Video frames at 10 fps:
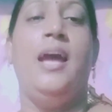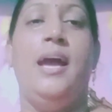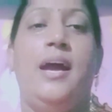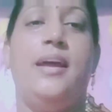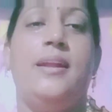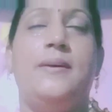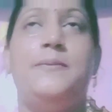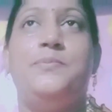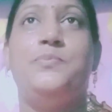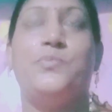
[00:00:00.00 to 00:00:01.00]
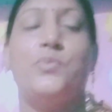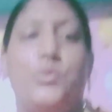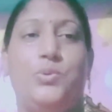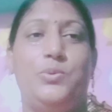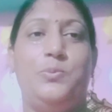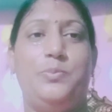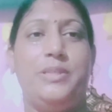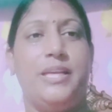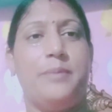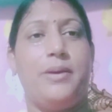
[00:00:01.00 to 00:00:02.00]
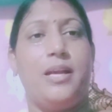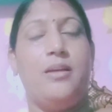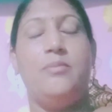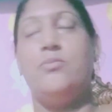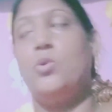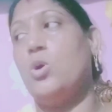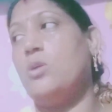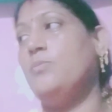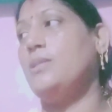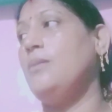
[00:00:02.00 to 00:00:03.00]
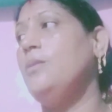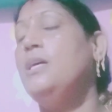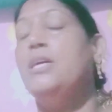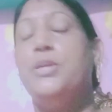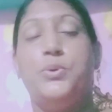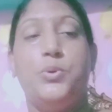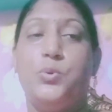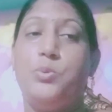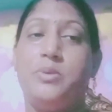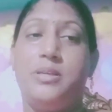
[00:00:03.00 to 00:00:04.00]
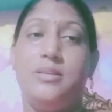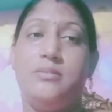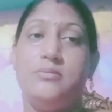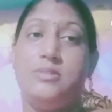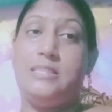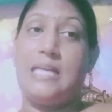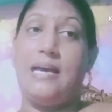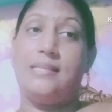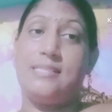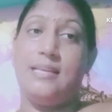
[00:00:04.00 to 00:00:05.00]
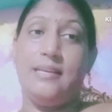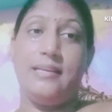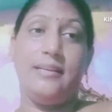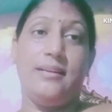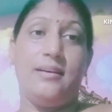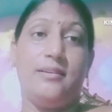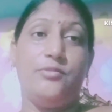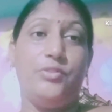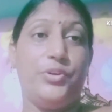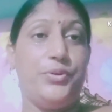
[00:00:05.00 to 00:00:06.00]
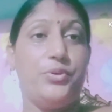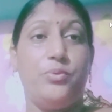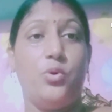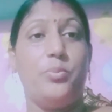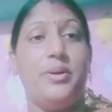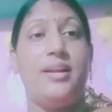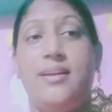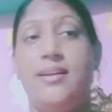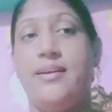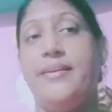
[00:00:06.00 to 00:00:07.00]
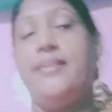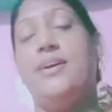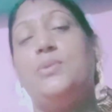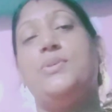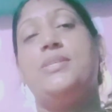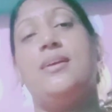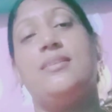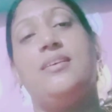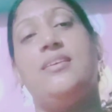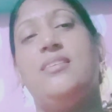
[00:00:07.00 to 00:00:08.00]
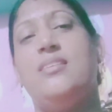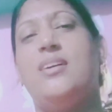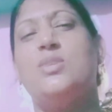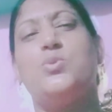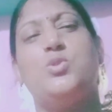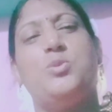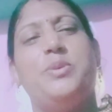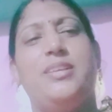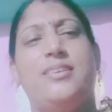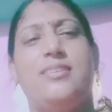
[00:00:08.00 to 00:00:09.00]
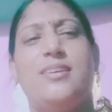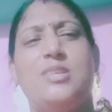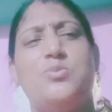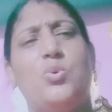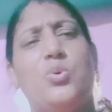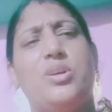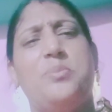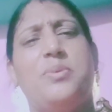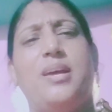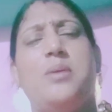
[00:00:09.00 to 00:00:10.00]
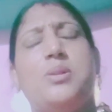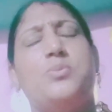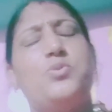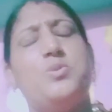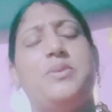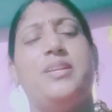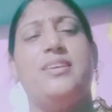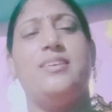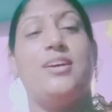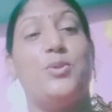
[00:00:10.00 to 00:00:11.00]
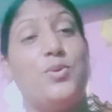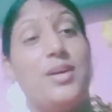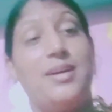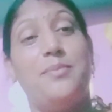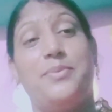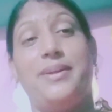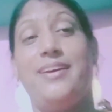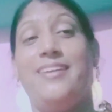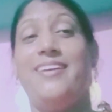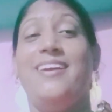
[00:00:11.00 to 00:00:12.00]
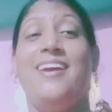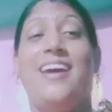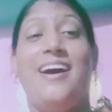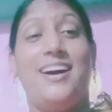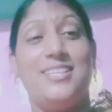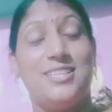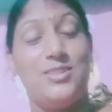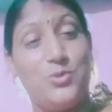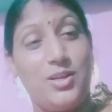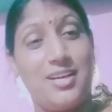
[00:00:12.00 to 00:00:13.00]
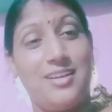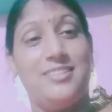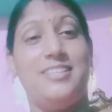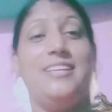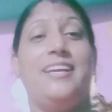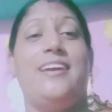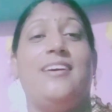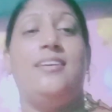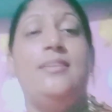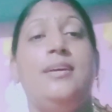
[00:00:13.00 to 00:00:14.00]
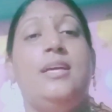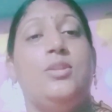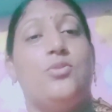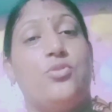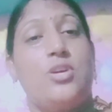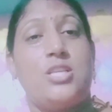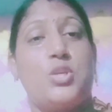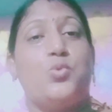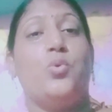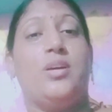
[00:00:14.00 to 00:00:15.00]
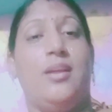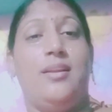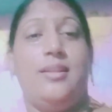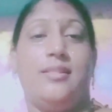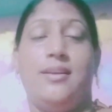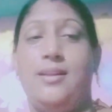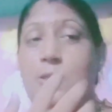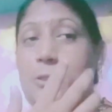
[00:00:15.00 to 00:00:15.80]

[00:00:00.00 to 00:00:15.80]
है ना तो फिर एक बार हम लोग मतलब यूट्यूब में जा चले गए ना वीडियो ब्लॉग बनाने गए ना तो ऐसा लगता है कि आज कुछ भी नहीं किया आज ब्लॉग नहीं बनाया मतलब कुछ भी नहीं किया अधूरा काम पड़ा है आज अधूरा दिन गया तो थोड़ा सा शूट कर लेते हैं ना